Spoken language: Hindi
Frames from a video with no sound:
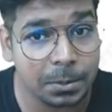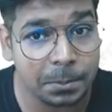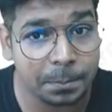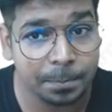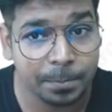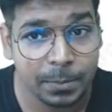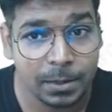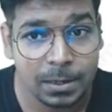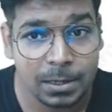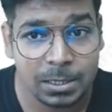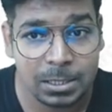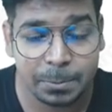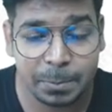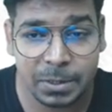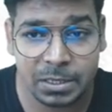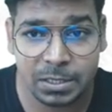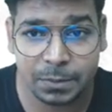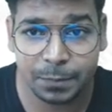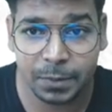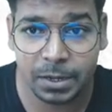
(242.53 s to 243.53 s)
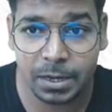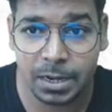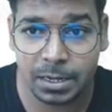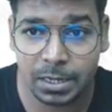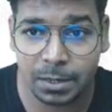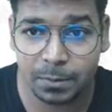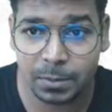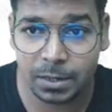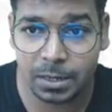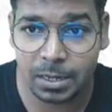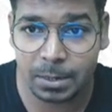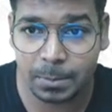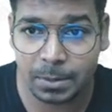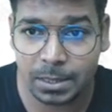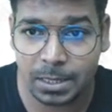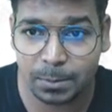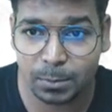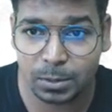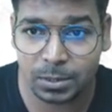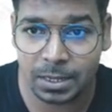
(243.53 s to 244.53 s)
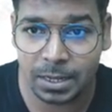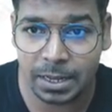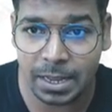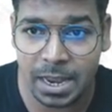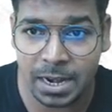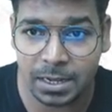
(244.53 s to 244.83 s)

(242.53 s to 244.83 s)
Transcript: है स्पेसिफिक एक्टिविटी का मतलब होता है